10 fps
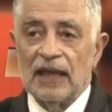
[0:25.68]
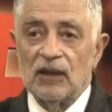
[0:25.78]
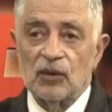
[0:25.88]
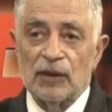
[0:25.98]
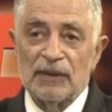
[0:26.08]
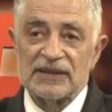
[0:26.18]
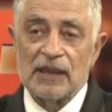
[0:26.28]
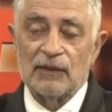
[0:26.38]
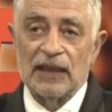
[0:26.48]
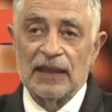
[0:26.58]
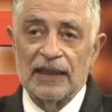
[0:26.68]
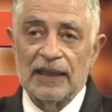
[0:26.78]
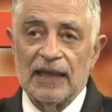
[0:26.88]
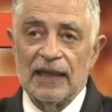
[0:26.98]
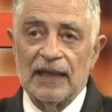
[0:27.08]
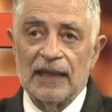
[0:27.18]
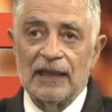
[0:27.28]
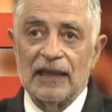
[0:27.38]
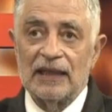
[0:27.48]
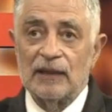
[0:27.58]
a lo que pasaba en la
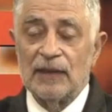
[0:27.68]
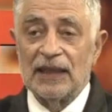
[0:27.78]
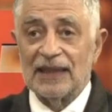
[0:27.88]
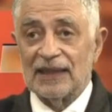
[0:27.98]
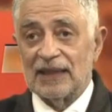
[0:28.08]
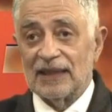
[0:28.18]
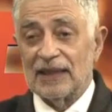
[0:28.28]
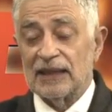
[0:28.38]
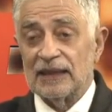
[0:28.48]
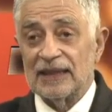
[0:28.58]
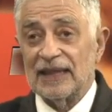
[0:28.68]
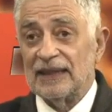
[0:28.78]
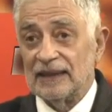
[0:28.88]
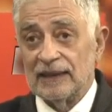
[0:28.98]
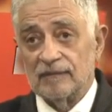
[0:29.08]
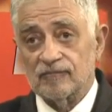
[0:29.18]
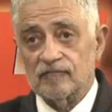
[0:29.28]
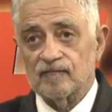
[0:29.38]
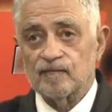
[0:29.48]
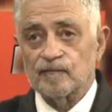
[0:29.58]
Alemania de la década del 30
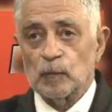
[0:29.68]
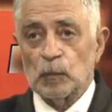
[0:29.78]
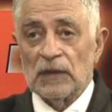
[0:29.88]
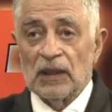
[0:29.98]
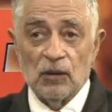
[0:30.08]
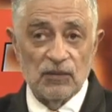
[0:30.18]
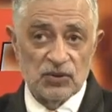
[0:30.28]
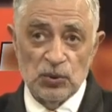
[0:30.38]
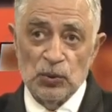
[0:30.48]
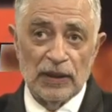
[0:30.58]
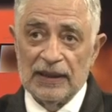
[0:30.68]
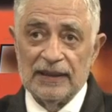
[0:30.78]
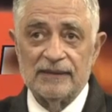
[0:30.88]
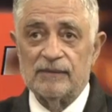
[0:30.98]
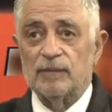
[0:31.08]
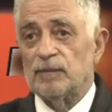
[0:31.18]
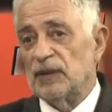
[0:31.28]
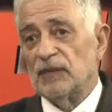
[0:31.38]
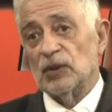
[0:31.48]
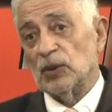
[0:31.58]
Comenzó igual.
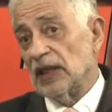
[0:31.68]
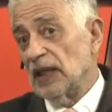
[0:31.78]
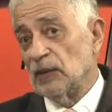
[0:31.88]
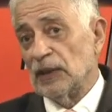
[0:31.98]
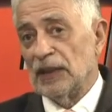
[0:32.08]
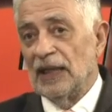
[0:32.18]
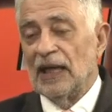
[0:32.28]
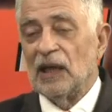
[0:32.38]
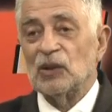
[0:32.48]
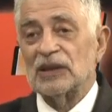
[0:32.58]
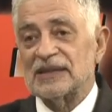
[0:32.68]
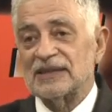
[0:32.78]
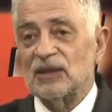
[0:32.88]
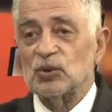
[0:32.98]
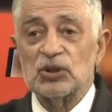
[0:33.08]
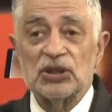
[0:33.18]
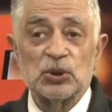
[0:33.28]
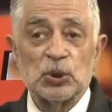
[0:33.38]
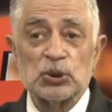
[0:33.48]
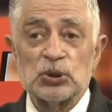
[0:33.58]
Primero negaban, ahora se hacían los
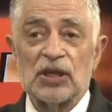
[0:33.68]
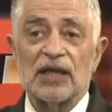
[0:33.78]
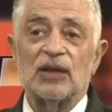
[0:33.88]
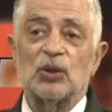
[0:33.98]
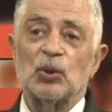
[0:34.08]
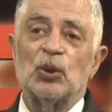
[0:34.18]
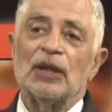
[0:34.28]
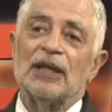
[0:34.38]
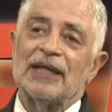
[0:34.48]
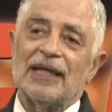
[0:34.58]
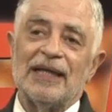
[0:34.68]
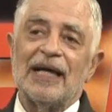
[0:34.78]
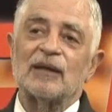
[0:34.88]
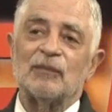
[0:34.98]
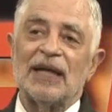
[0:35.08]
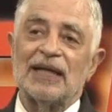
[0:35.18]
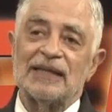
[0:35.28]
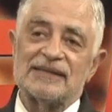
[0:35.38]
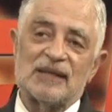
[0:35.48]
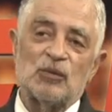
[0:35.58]
chistosos sacando que el arma era
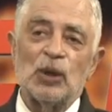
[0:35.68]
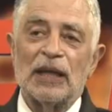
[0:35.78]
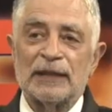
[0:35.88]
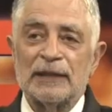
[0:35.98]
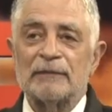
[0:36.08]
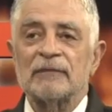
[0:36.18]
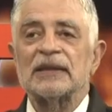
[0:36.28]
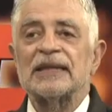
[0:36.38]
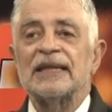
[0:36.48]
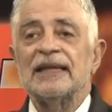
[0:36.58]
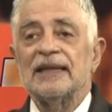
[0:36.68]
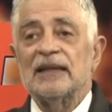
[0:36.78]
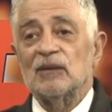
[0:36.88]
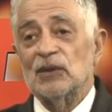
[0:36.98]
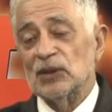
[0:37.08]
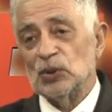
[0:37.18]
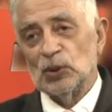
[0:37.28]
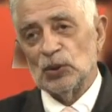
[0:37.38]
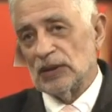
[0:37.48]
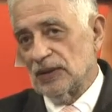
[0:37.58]
el celular,
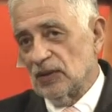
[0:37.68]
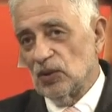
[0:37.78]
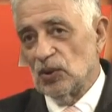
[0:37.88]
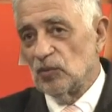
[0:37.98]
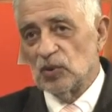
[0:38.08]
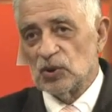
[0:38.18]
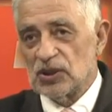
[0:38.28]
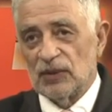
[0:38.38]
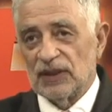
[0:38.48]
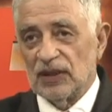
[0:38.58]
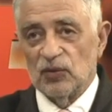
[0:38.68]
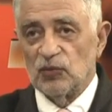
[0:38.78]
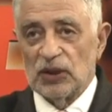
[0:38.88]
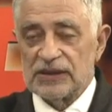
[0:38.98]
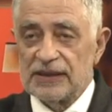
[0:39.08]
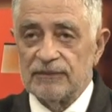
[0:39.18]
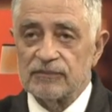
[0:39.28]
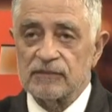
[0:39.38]
cuando todo el mundo sabe que no fue así.